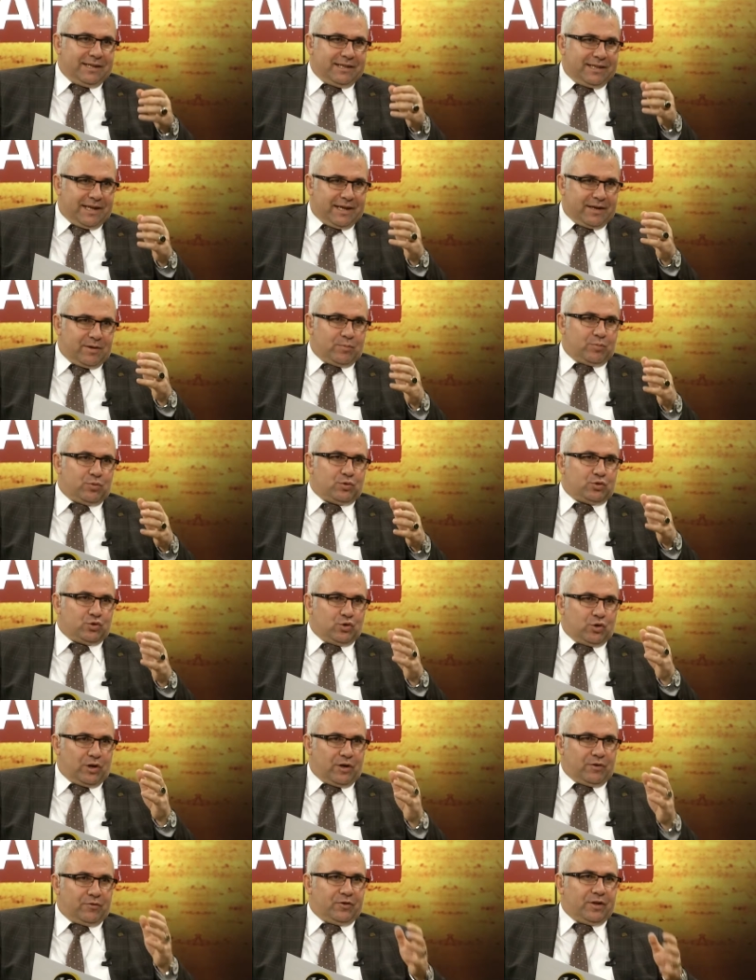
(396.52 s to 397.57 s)
de bu
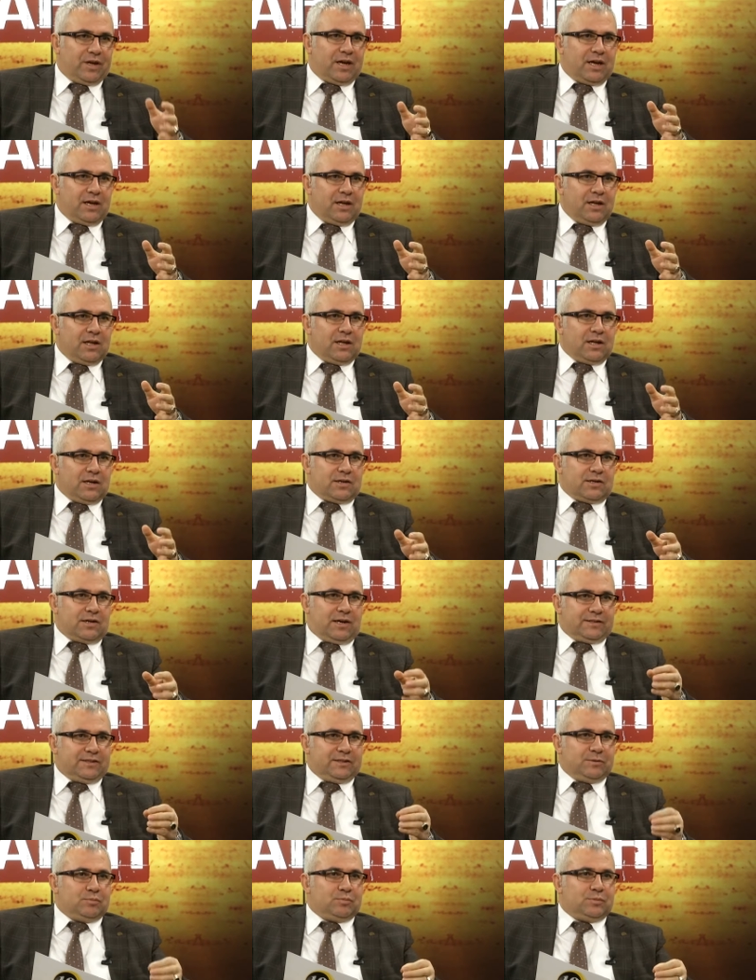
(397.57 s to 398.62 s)
coğrafya
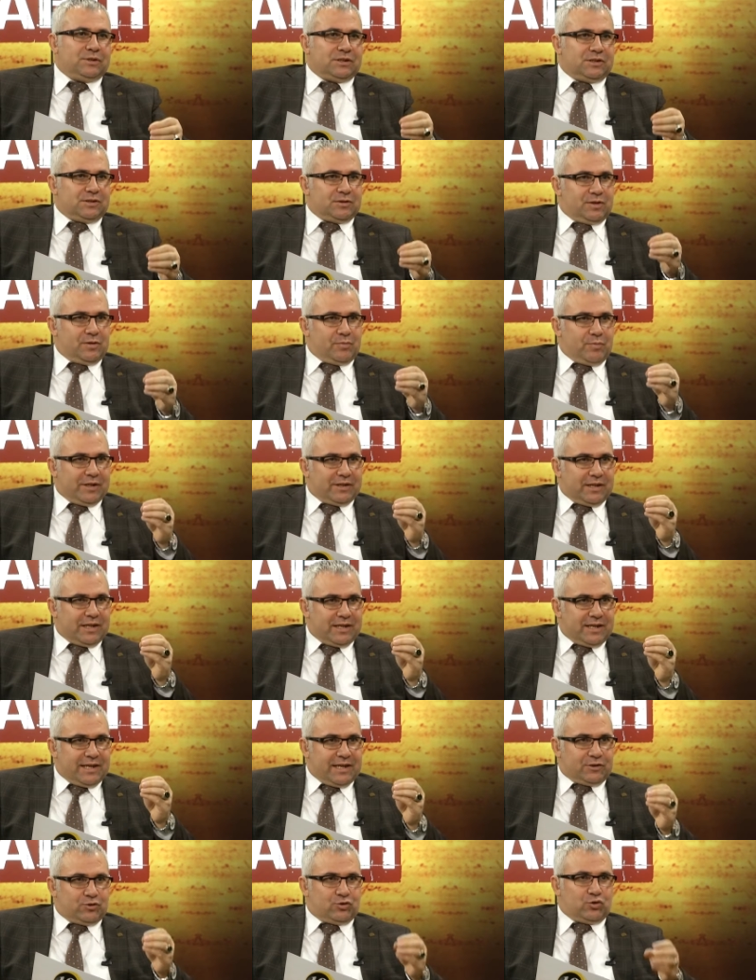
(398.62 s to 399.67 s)
kadim bir
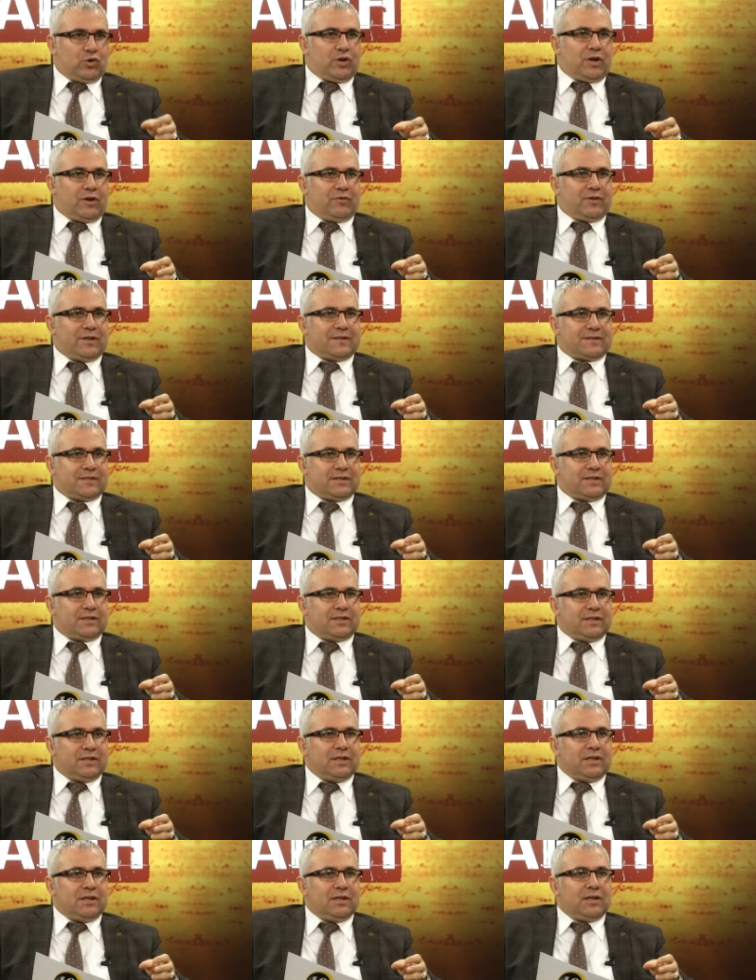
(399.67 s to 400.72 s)
medeniyet
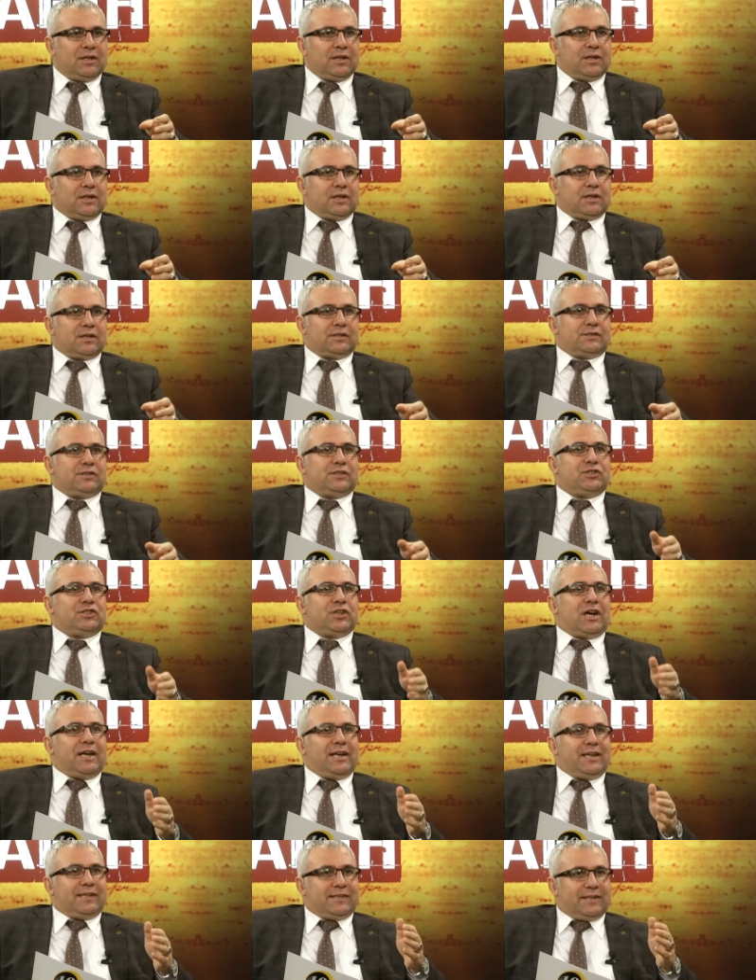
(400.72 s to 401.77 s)
coğrafyasıydı. Çok doğru. E,
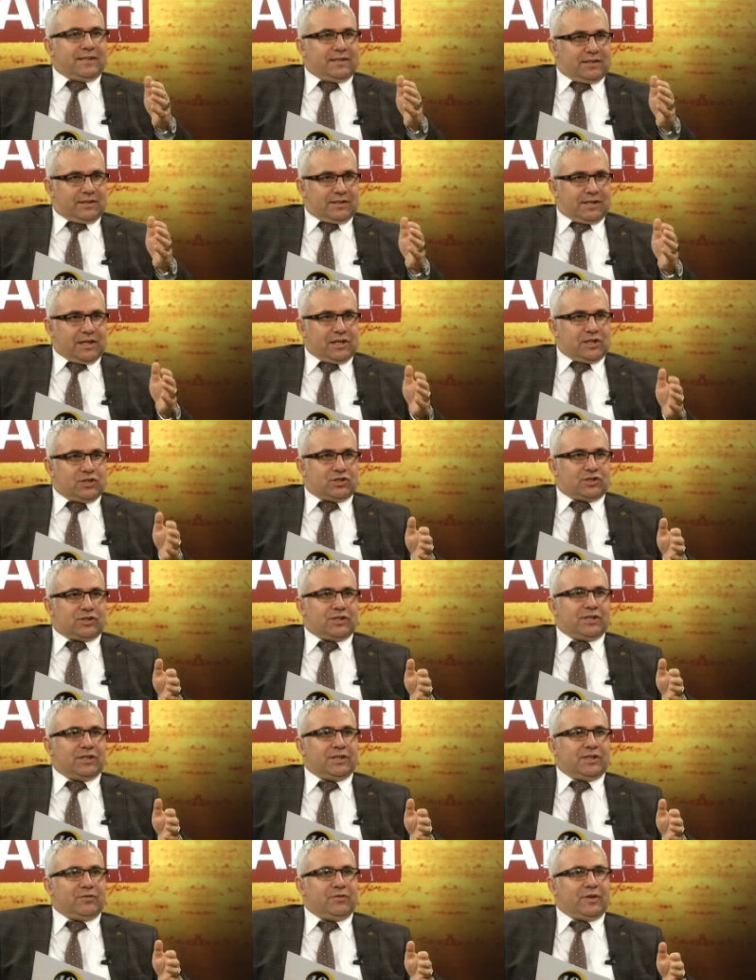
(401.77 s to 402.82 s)
ticaretin
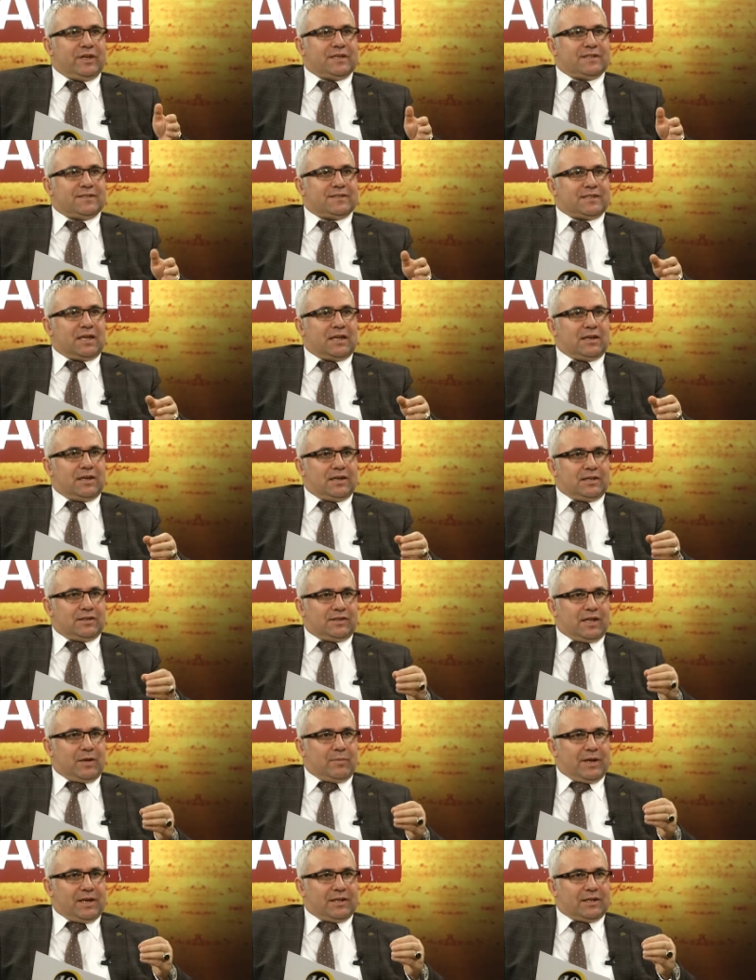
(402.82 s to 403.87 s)
geliştiği ve insanların
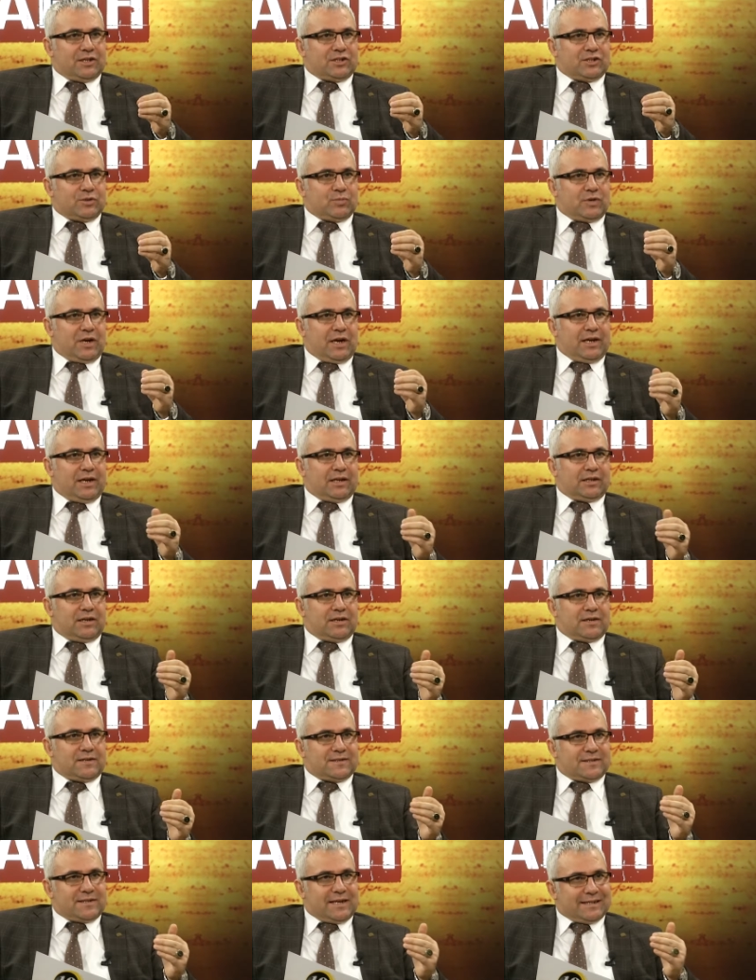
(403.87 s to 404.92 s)
temel geçim kaynakları
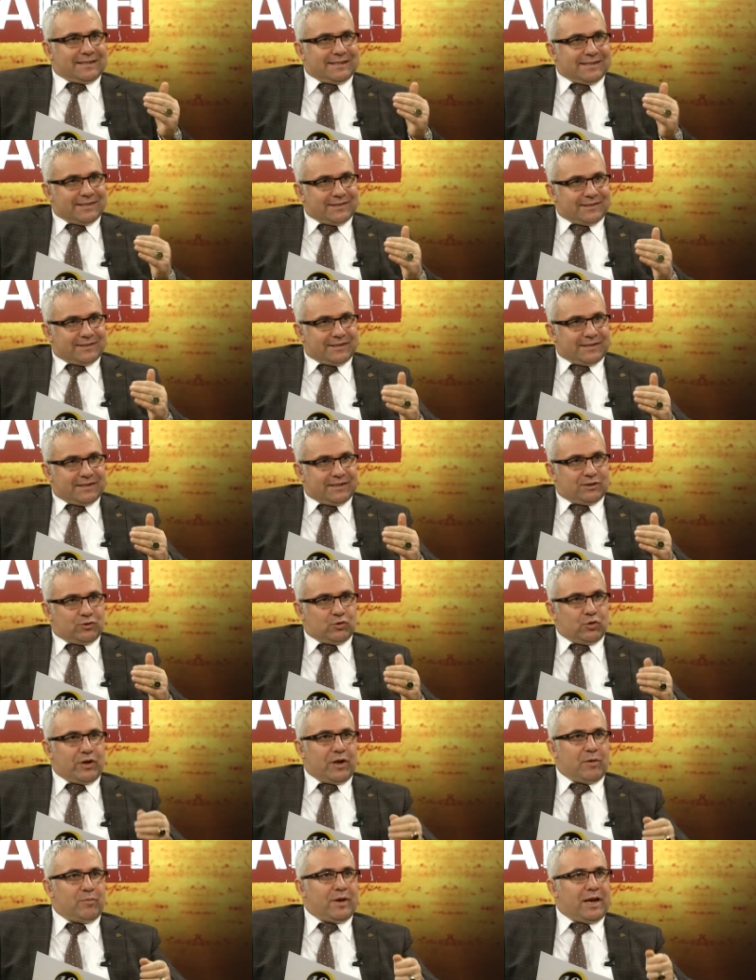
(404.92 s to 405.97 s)
arasına girdiği
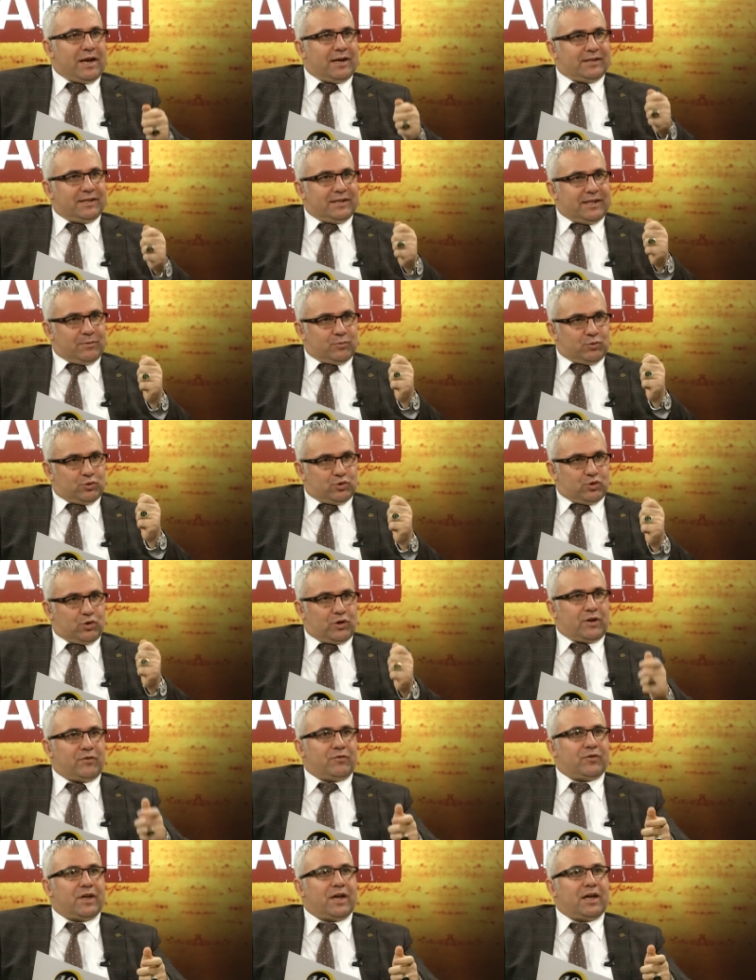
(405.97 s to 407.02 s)
dönemlerde de bu
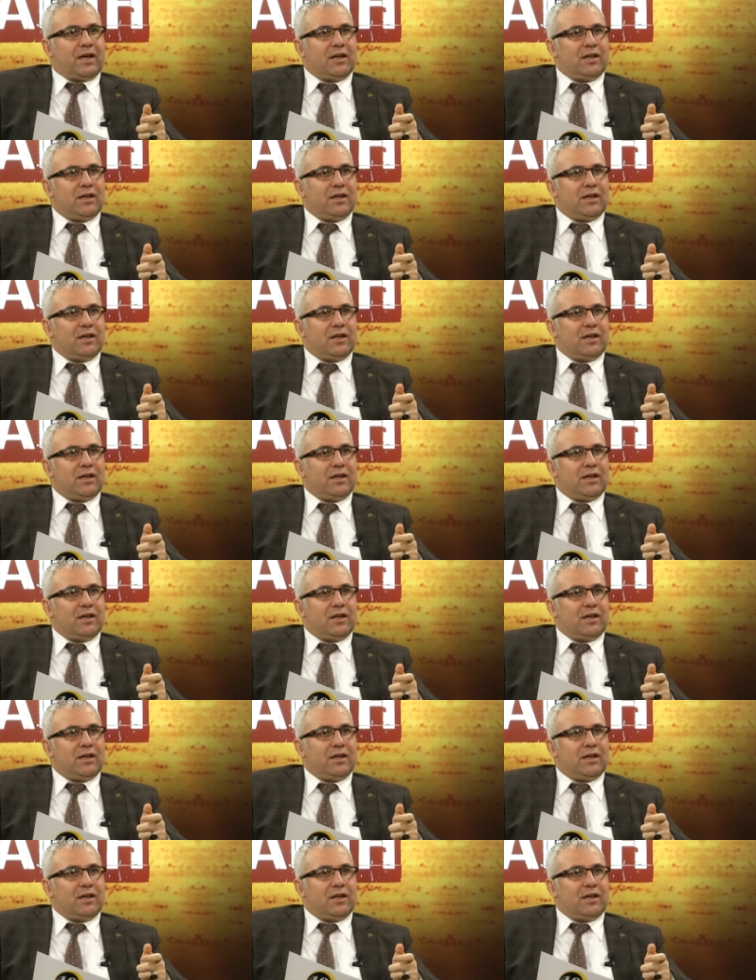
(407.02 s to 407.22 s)
coğrafya